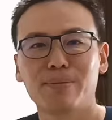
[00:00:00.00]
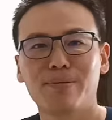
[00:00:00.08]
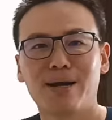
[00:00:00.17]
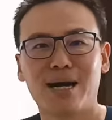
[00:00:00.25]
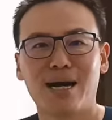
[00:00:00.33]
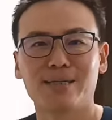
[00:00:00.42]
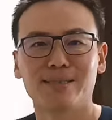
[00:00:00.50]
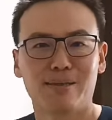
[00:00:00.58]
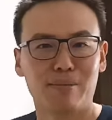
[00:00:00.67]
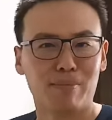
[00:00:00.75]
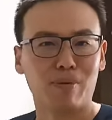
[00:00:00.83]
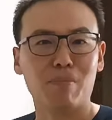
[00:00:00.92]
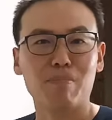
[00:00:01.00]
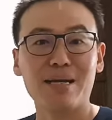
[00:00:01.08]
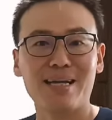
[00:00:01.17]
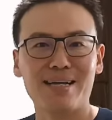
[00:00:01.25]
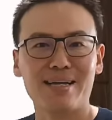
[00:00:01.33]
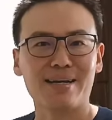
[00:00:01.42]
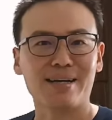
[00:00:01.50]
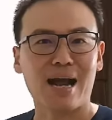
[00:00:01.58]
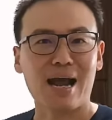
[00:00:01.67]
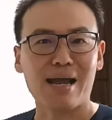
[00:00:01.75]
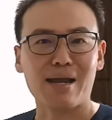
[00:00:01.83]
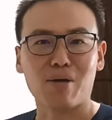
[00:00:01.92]
เพราะว่าผมมี
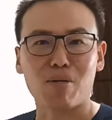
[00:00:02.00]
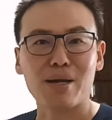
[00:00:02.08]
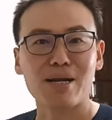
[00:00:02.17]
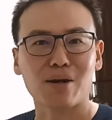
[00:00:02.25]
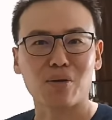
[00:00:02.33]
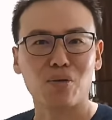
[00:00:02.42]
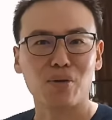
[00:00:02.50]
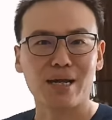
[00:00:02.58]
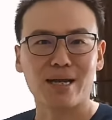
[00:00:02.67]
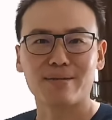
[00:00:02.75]
ไก่ของเบทาโกน